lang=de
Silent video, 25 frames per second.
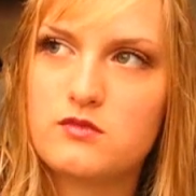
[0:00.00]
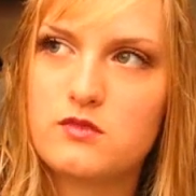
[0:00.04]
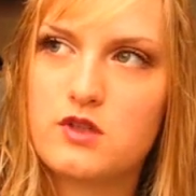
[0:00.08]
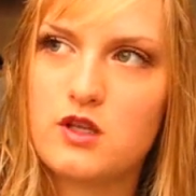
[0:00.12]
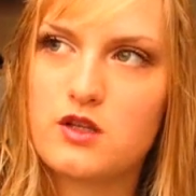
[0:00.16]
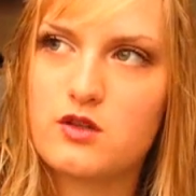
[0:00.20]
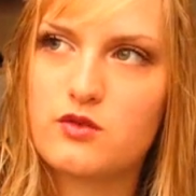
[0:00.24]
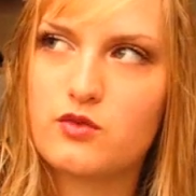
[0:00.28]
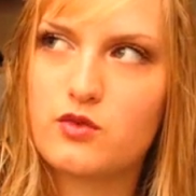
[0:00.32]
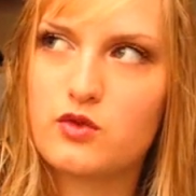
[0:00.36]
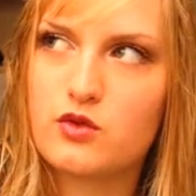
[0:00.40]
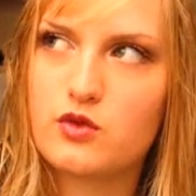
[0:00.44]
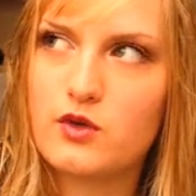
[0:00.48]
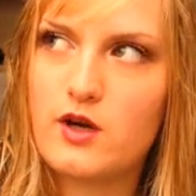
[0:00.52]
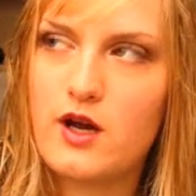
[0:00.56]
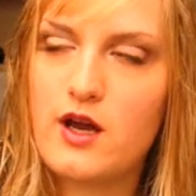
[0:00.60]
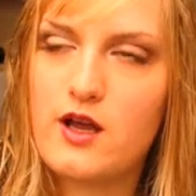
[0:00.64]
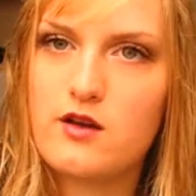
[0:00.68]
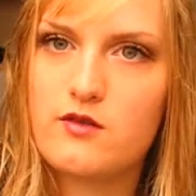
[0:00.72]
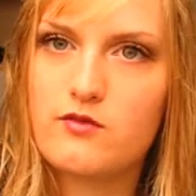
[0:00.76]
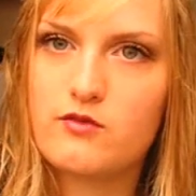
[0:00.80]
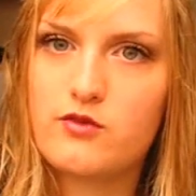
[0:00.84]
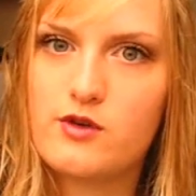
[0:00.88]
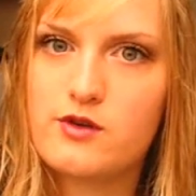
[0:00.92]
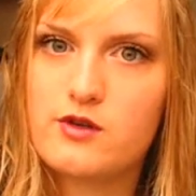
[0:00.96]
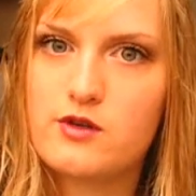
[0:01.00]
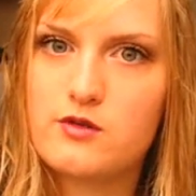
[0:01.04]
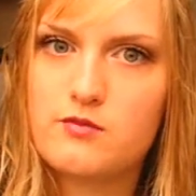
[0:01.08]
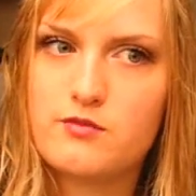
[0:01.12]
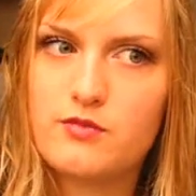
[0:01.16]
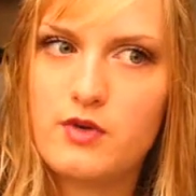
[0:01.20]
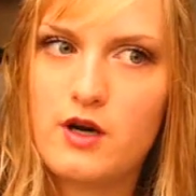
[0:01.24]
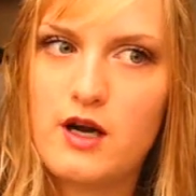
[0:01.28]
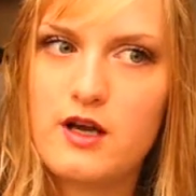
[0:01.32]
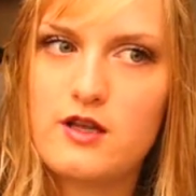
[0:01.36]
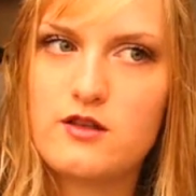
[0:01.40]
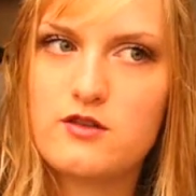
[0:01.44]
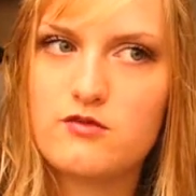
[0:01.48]
das Foto ein von den
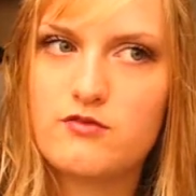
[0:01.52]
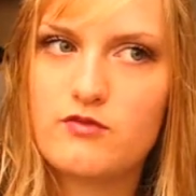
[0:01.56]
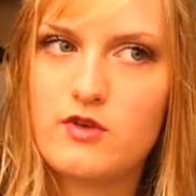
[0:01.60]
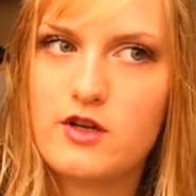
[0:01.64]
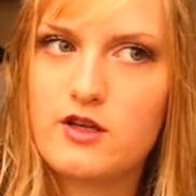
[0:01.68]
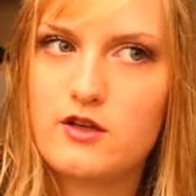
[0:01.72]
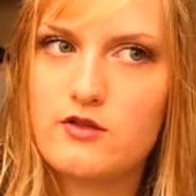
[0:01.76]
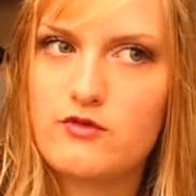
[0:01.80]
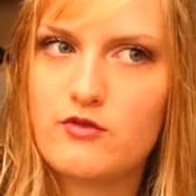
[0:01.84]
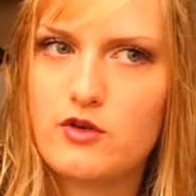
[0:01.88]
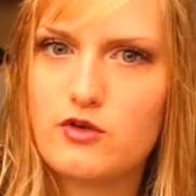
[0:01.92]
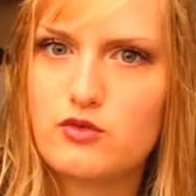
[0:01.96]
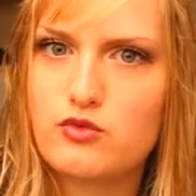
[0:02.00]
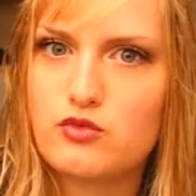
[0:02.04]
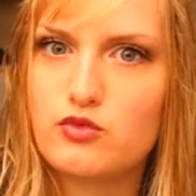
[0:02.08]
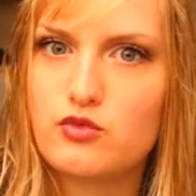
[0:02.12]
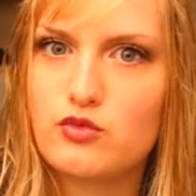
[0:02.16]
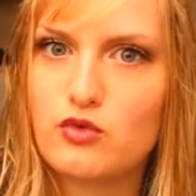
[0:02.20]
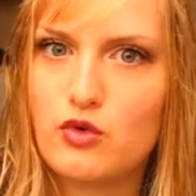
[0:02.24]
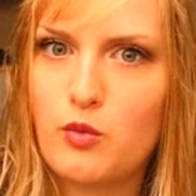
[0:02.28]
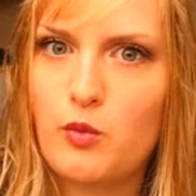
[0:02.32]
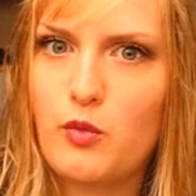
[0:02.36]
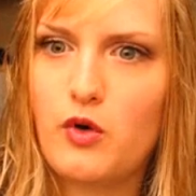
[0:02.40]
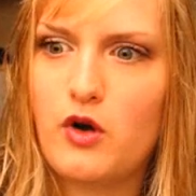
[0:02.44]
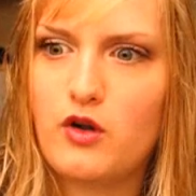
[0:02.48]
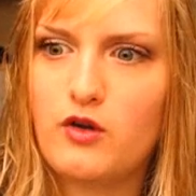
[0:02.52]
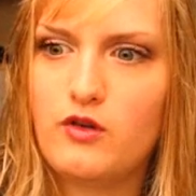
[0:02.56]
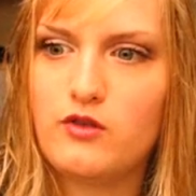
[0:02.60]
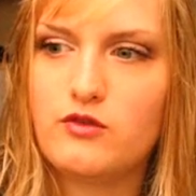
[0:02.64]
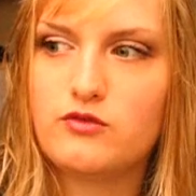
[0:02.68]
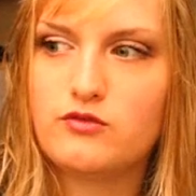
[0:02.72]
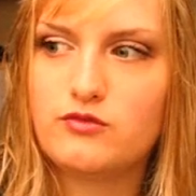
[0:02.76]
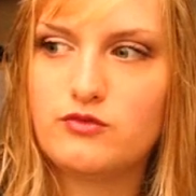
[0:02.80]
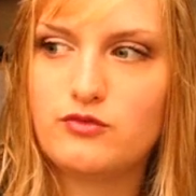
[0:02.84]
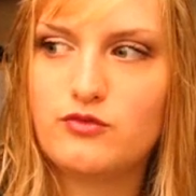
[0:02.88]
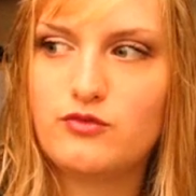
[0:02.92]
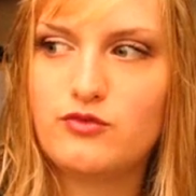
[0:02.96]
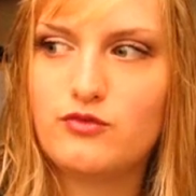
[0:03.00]
Preisen, weil dann weißt du nochmal,
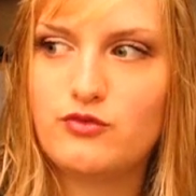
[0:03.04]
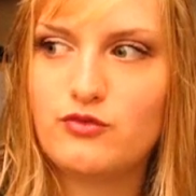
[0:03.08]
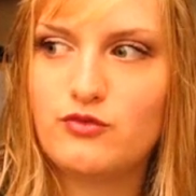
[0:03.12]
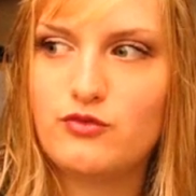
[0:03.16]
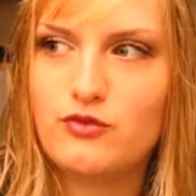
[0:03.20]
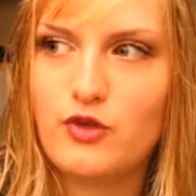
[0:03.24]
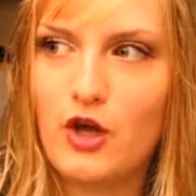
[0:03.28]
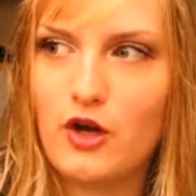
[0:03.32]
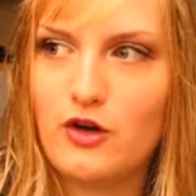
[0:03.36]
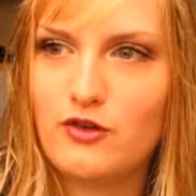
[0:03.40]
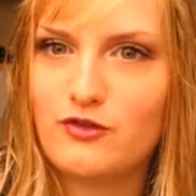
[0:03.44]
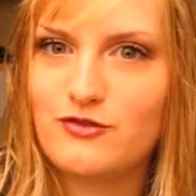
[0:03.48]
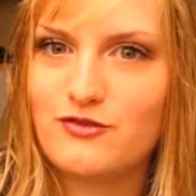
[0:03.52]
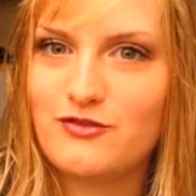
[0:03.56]
ja,